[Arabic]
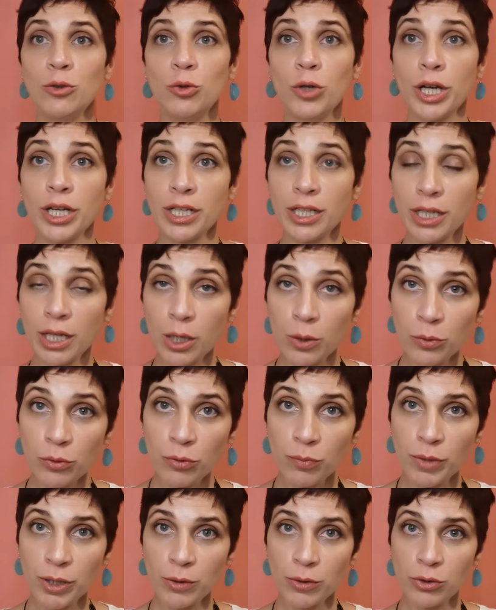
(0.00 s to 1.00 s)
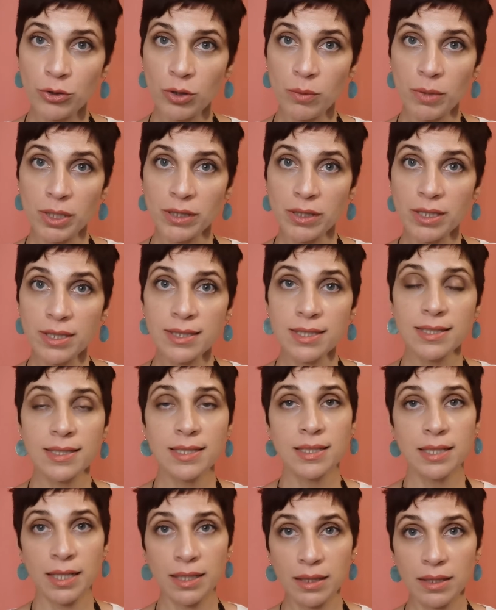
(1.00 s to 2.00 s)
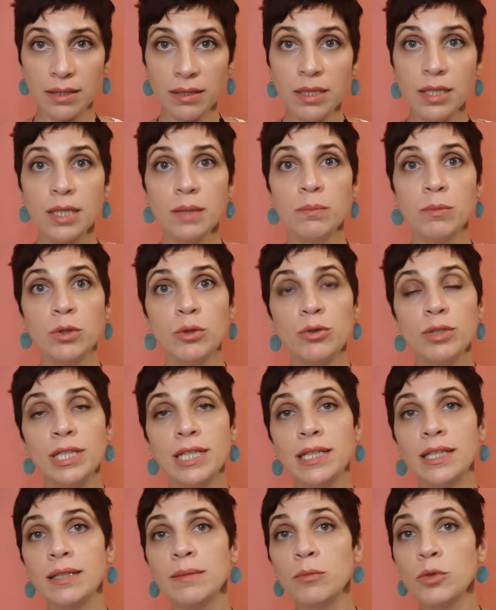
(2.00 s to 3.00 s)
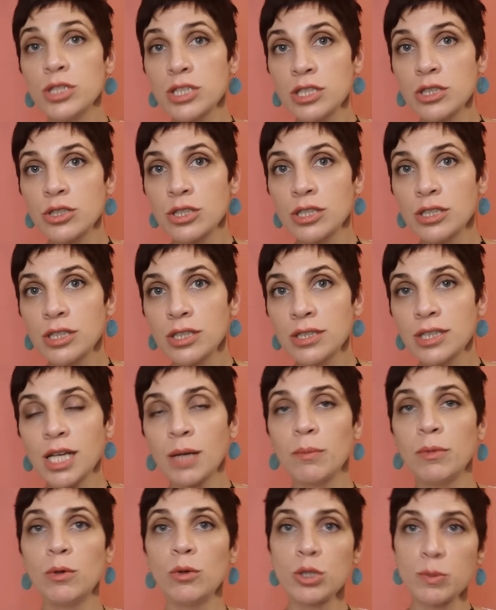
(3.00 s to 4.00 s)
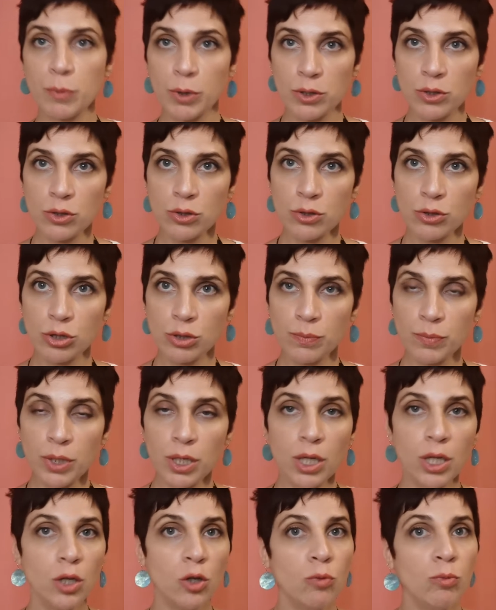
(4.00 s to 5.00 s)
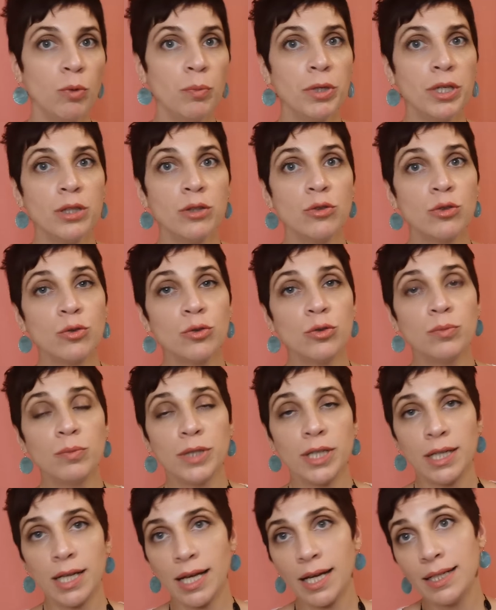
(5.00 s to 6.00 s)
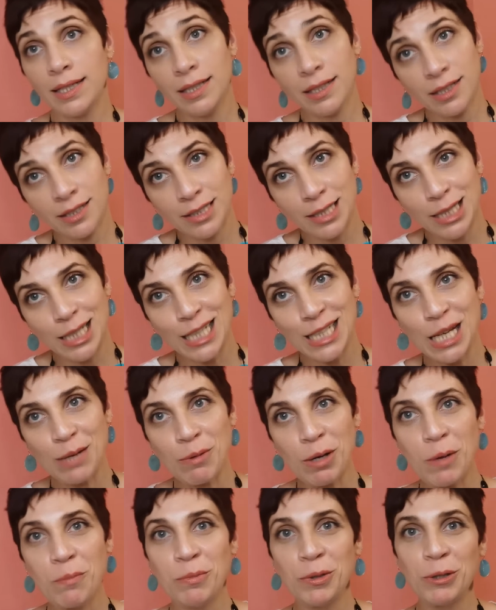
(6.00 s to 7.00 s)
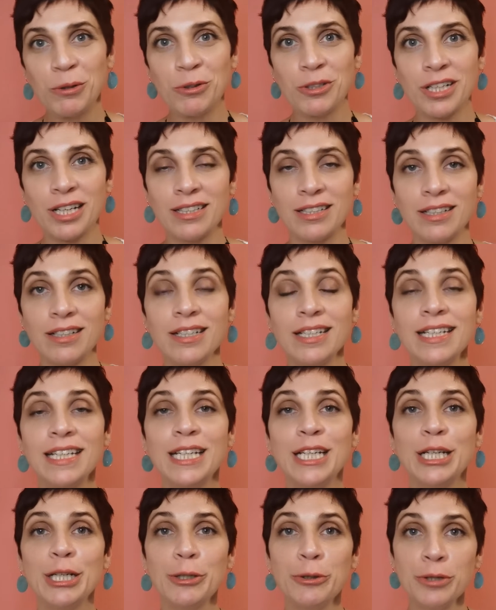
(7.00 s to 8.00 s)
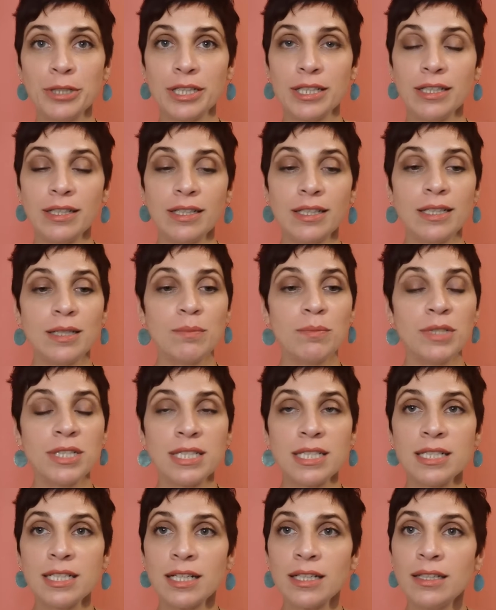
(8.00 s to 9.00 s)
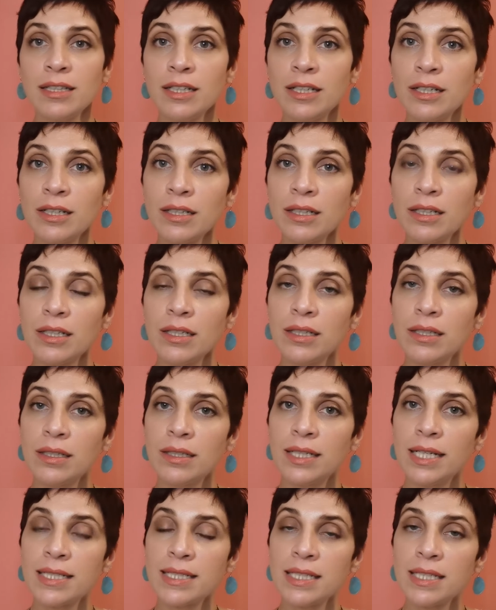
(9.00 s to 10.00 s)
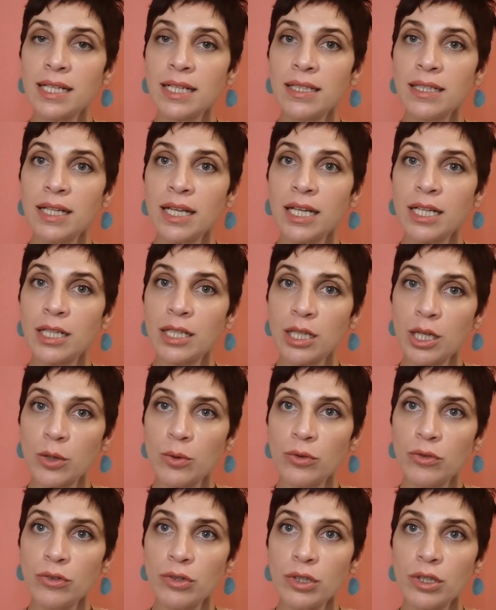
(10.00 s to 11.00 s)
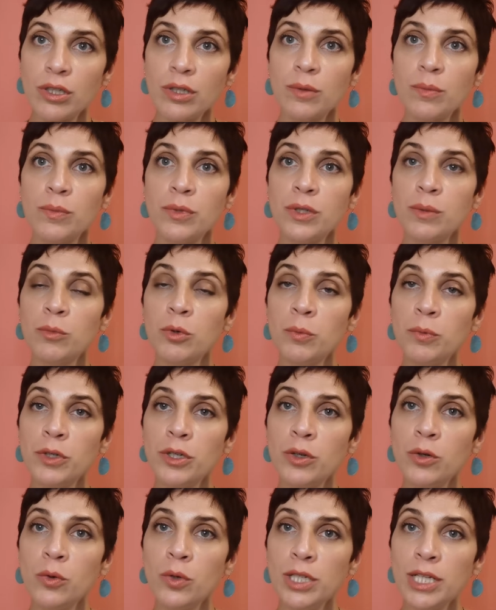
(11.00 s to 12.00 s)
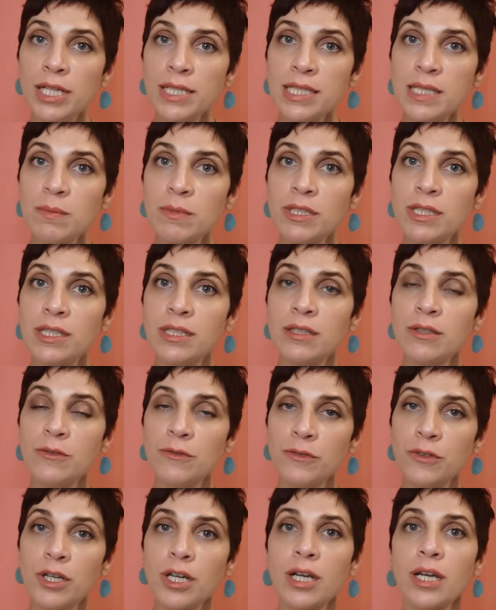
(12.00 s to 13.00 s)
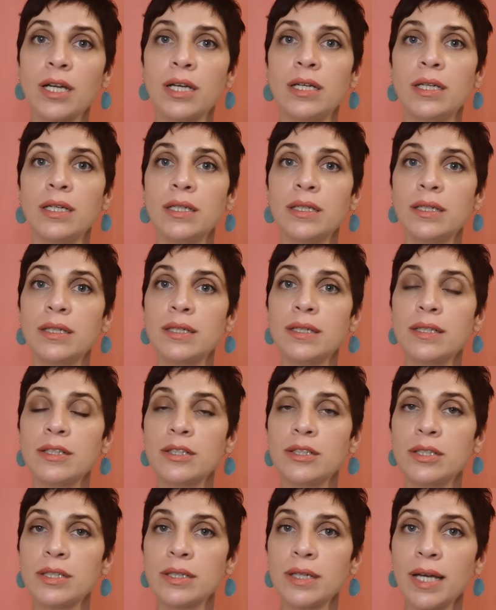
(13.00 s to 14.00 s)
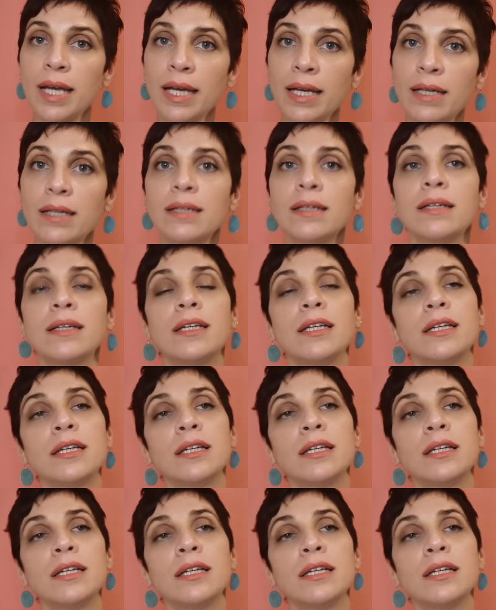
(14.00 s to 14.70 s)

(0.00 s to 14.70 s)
عنده اكونت مع نيوتروماتكس كثير هين بده يلاقي مستشارة تعمل له سبونسرشيب ممكن تكون بهالحالة أنا اللي أنا عم خبركم عنها أوكي بنصير عندنا آه، ليصير عندنا اكونت هو لازم إنه ندفع حق